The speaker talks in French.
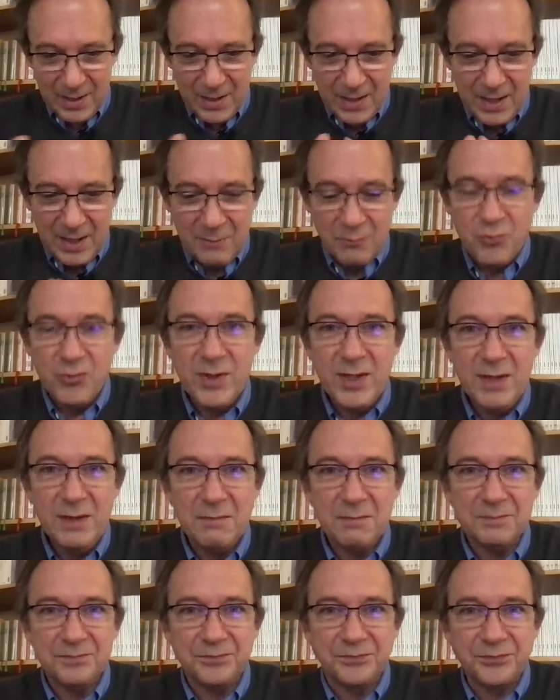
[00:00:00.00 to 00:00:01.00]
Et
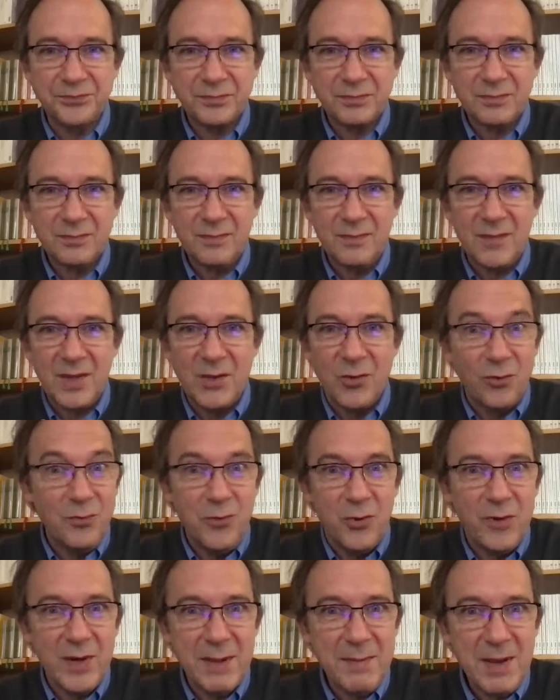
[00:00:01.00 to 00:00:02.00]
puis donc
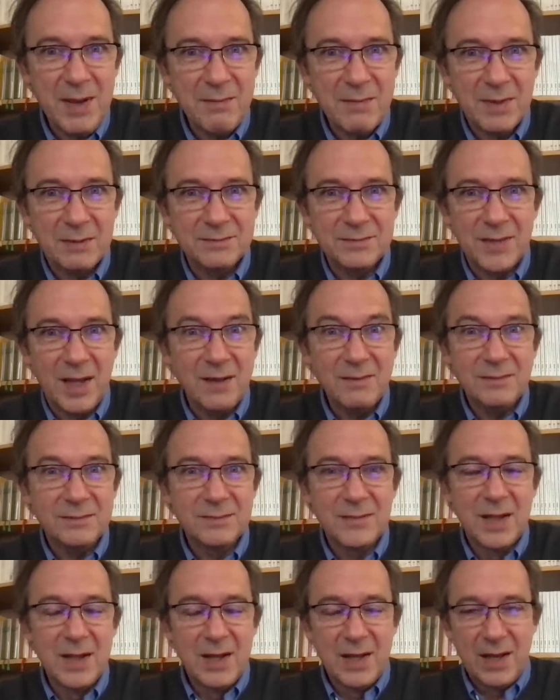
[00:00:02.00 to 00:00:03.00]
pour les mêmes. Hein.
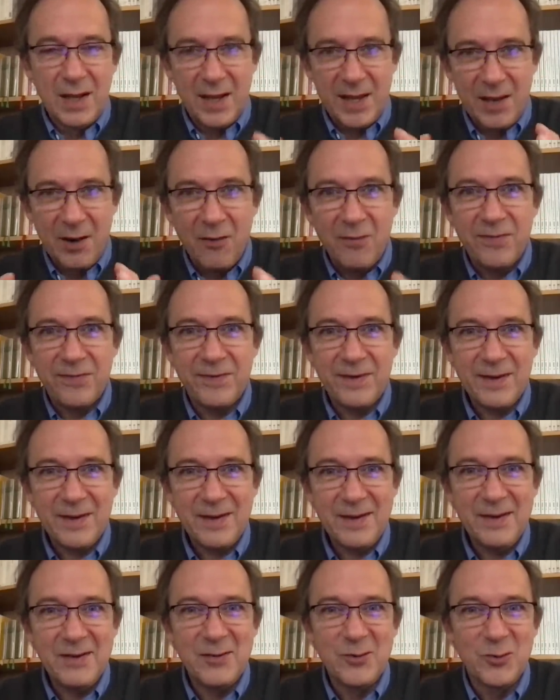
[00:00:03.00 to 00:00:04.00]
Et
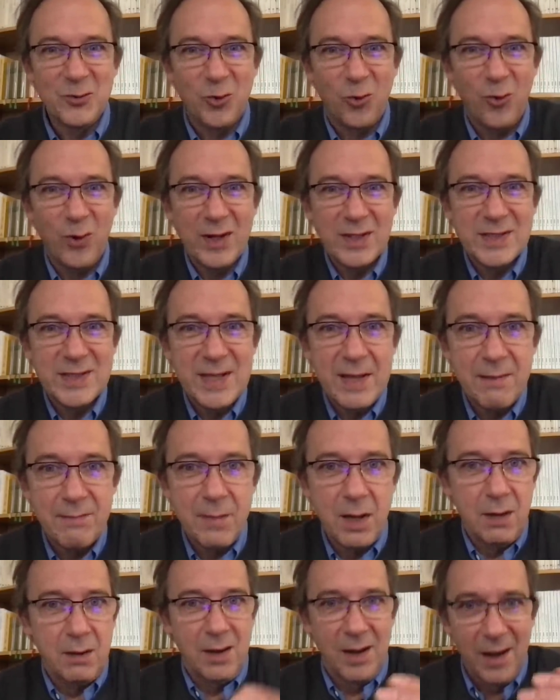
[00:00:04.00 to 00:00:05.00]
enfin, le
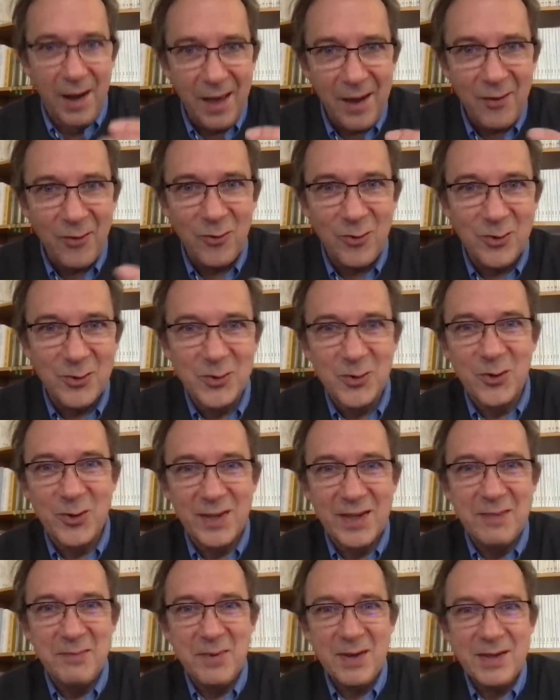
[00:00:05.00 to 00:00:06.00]
troisième larron, entre
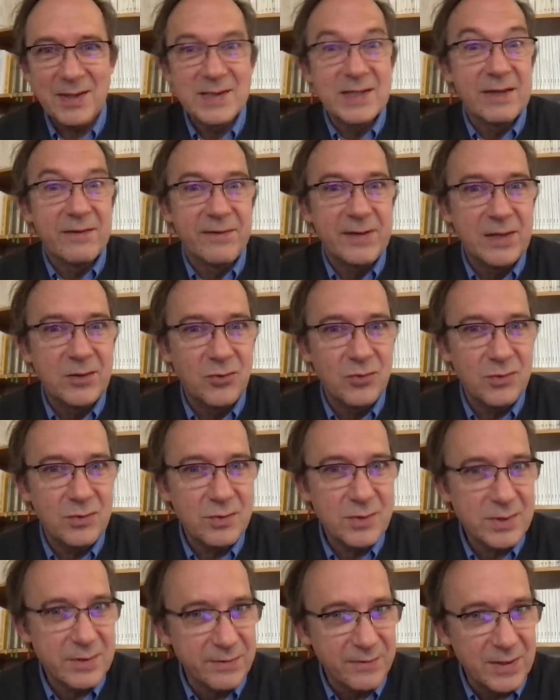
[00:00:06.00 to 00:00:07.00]
guillemets, c'est
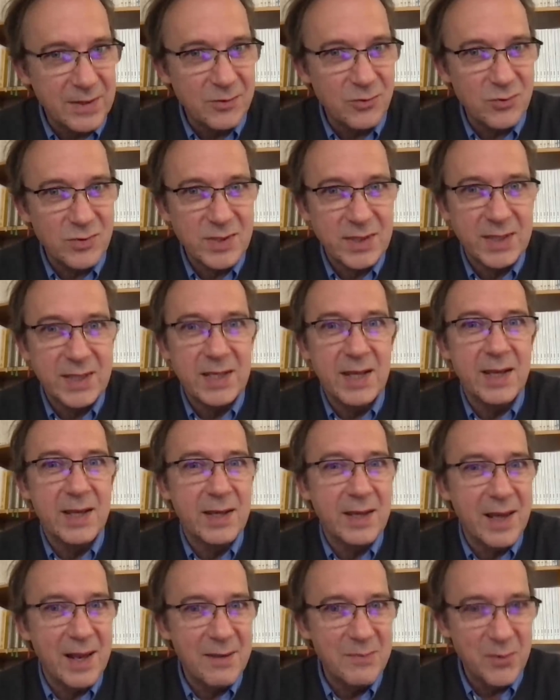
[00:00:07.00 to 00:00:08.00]
Vénus. Vénus qui
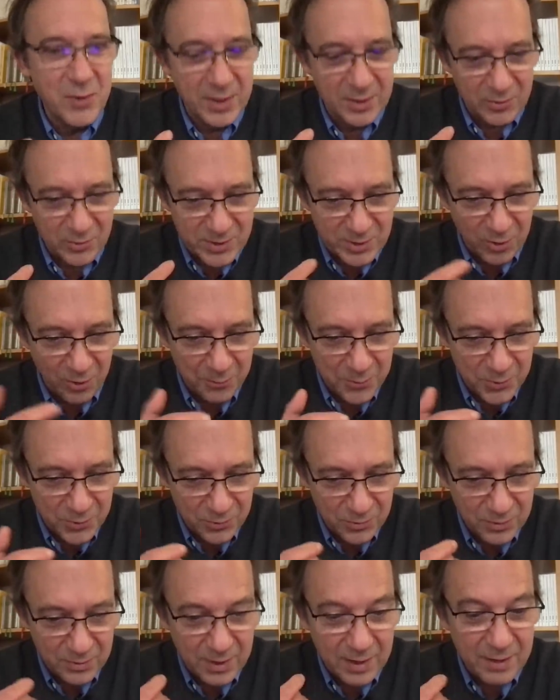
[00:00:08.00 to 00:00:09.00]
également est en
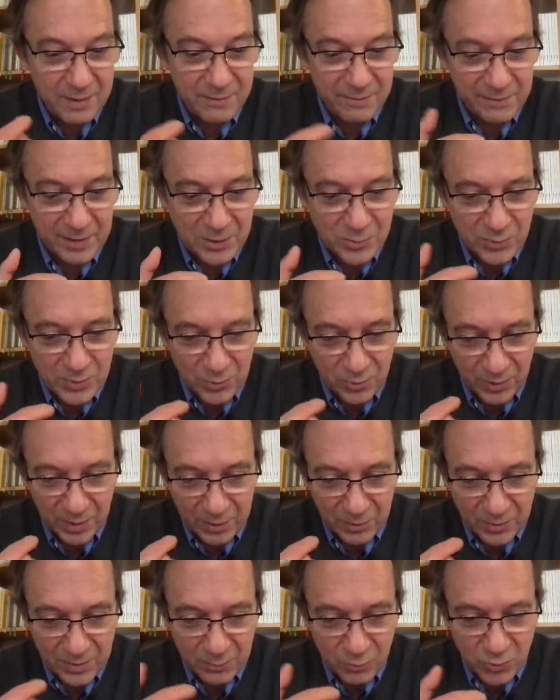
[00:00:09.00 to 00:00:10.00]
scorpion, 28 hein,
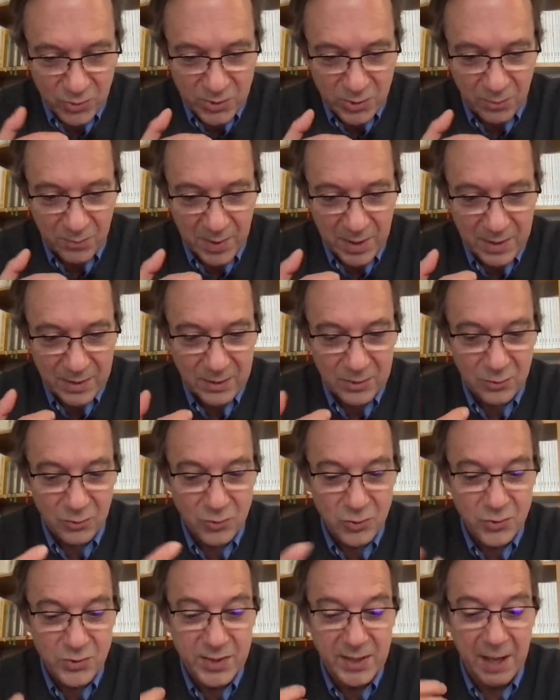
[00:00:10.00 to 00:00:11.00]
degrés en début de semaine,
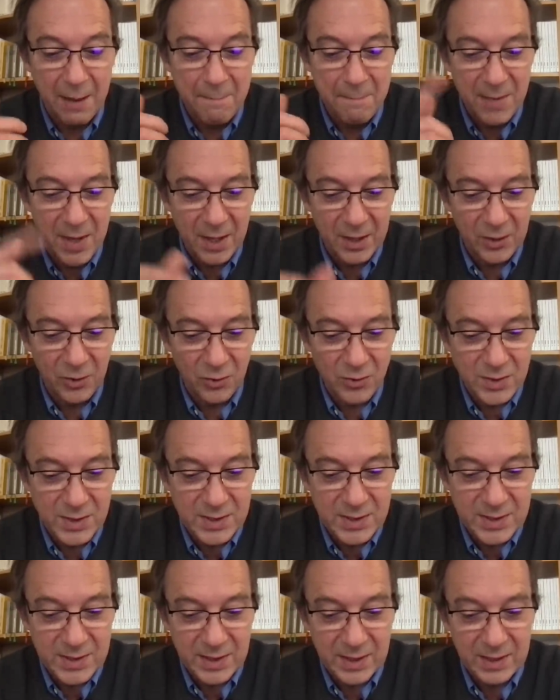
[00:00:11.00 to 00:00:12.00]
donc jusqu'à
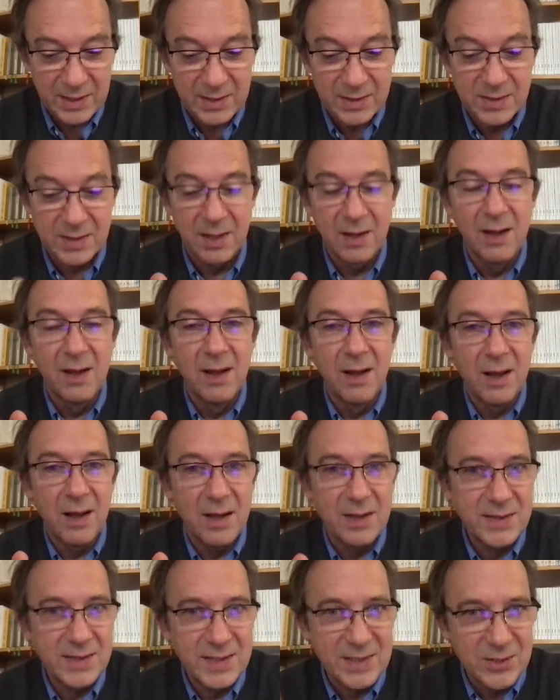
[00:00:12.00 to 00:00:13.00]
mercredi 16
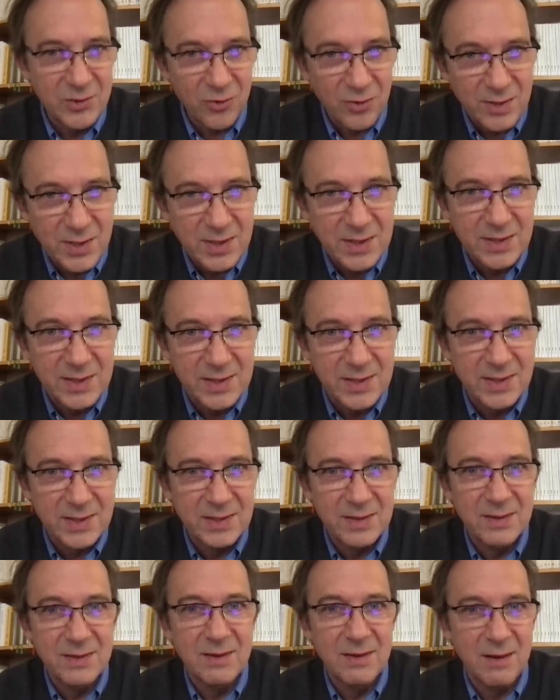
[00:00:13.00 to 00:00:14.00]
à
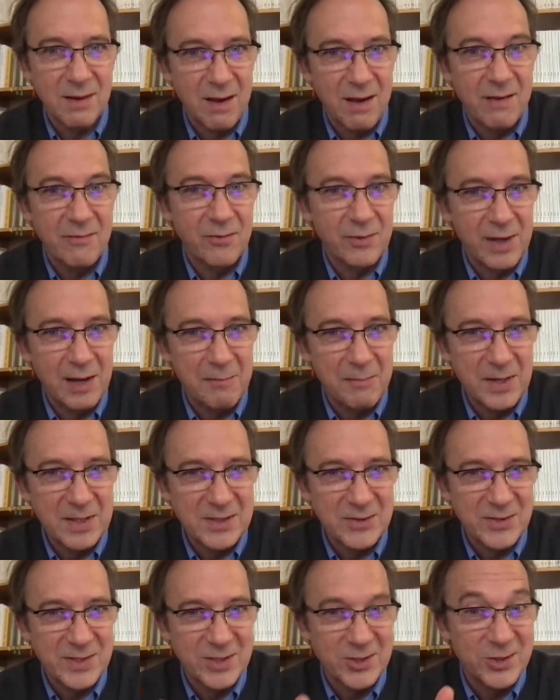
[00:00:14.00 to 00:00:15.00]
6h10 hein, avant qu'elle
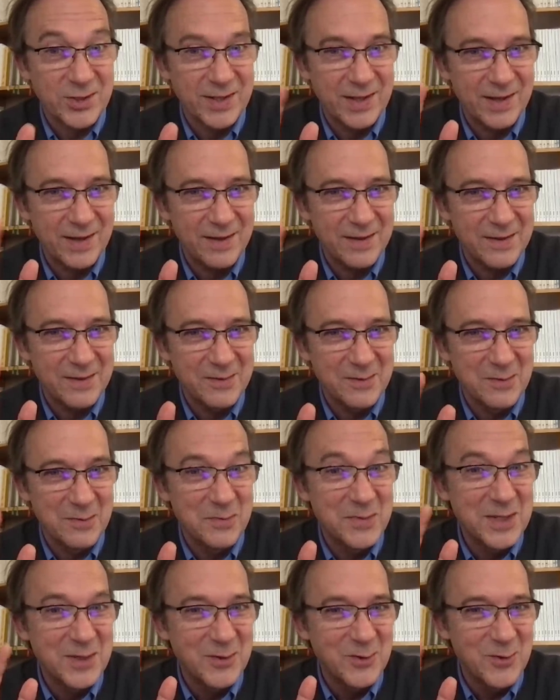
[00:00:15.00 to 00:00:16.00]
passe en Sagittaire. Euh,
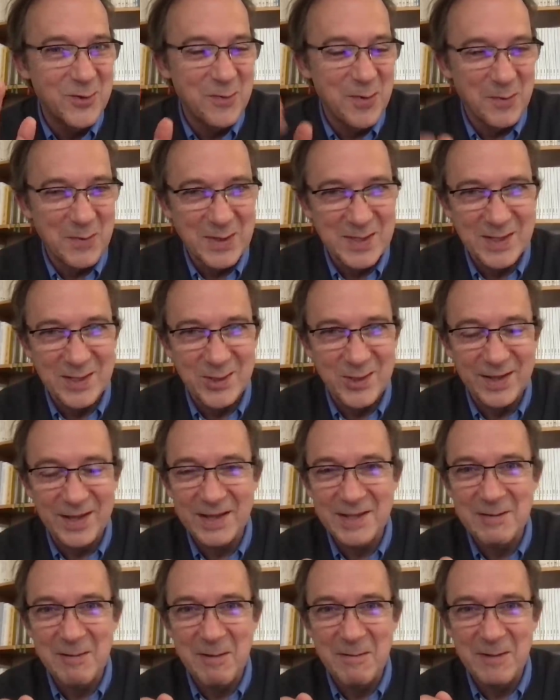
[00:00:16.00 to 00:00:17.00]
petit coucou pour mes
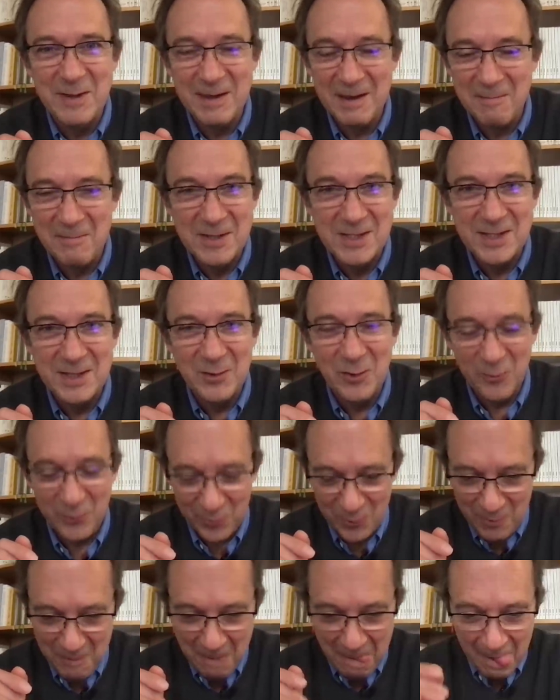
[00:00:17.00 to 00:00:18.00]
Sagittaires, ça va venir, mes signes de
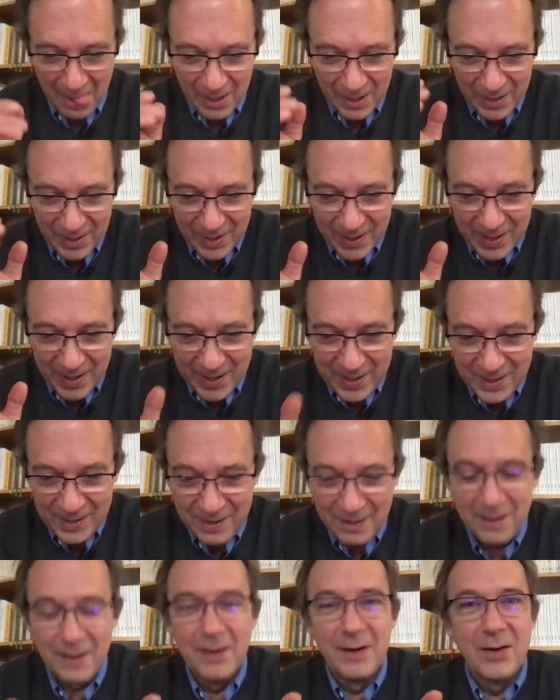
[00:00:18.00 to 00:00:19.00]
feu.
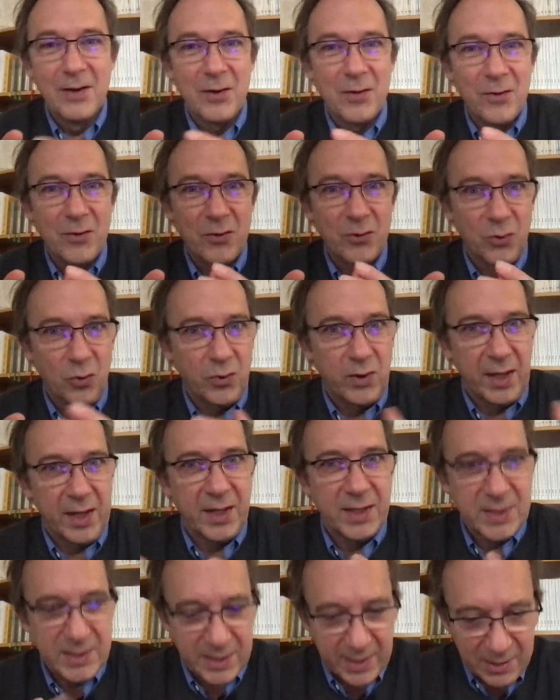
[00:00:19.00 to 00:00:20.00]
Et euh, donc,
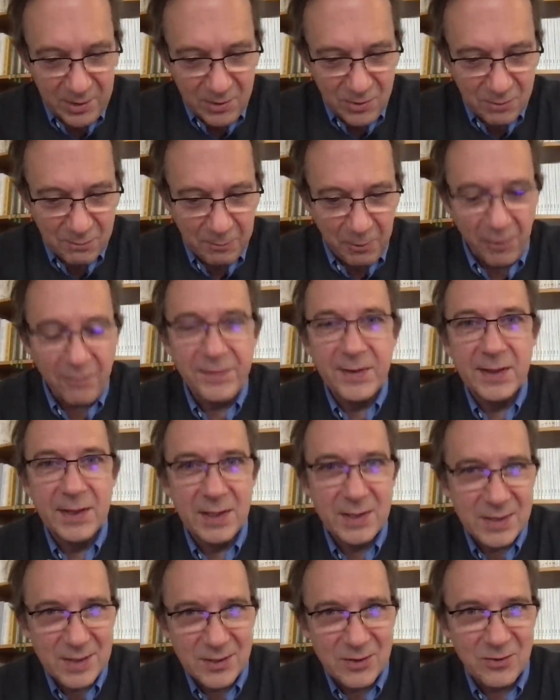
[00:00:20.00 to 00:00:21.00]
excellent,
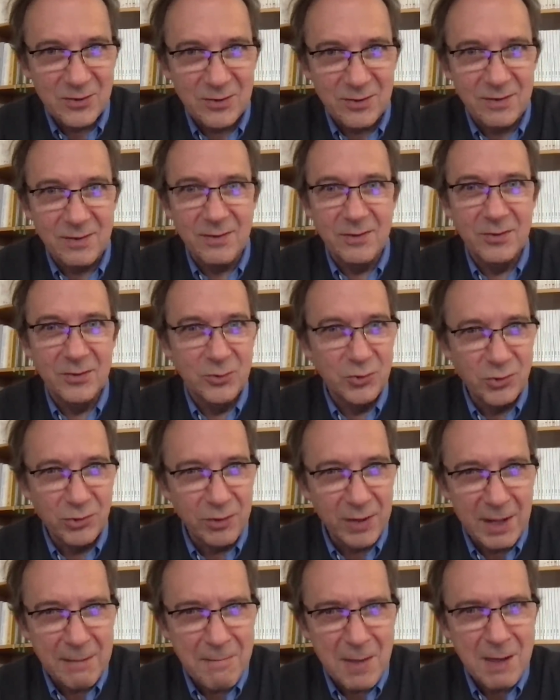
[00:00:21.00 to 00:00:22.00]
profitez-en, euh,
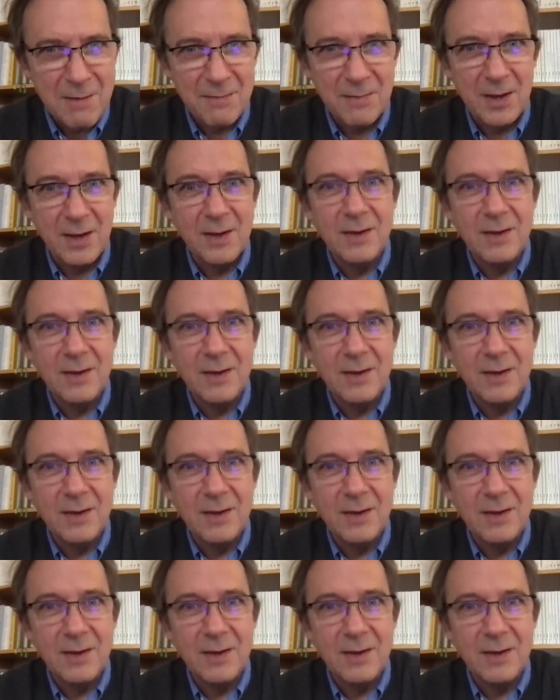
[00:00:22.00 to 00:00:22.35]
toujours les mêmes,